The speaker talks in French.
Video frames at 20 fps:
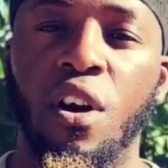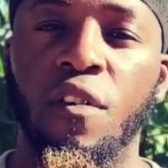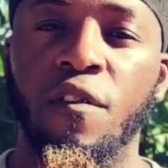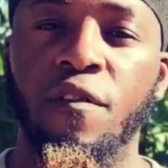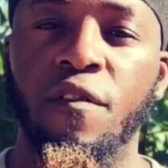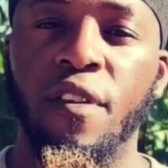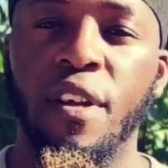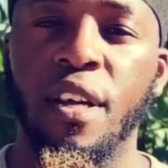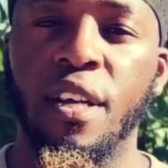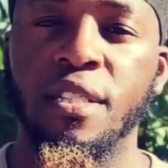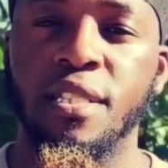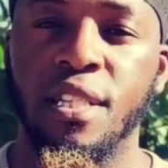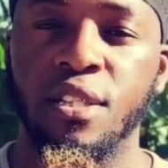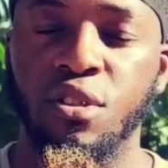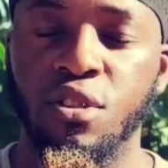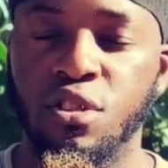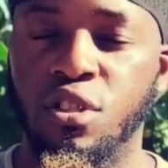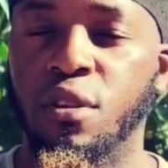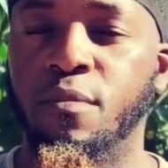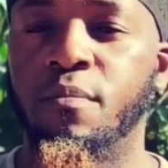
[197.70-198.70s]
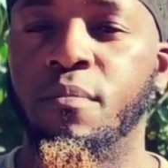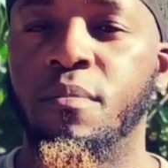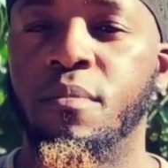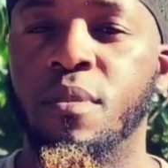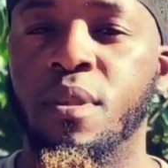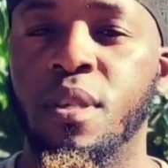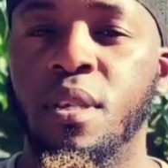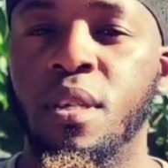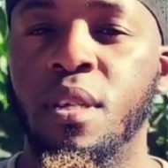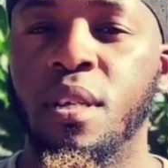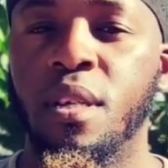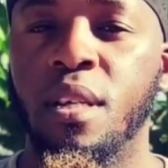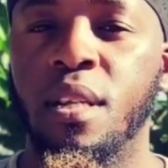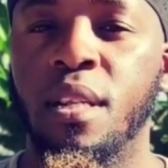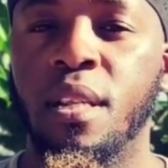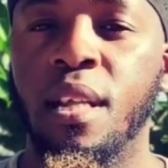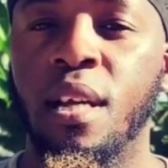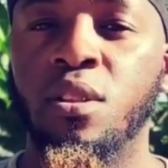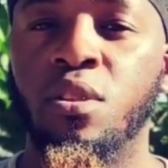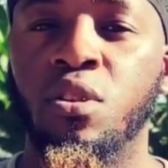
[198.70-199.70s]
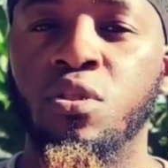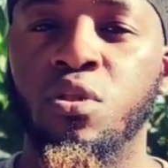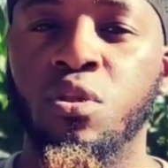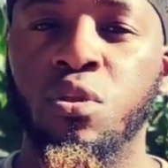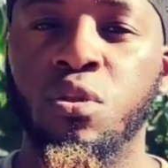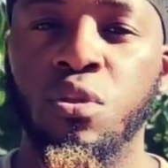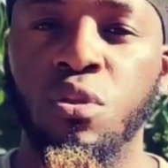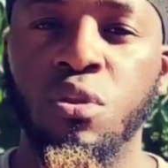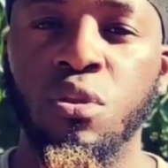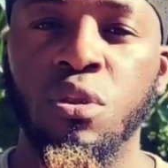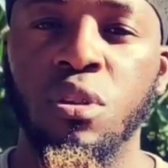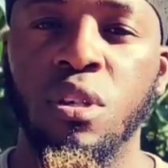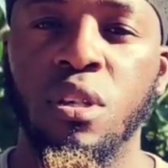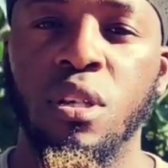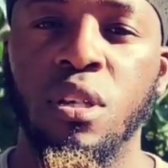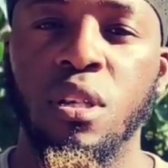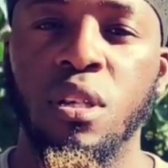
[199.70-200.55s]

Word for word: envers ces deux hommes. L'un d'entre eux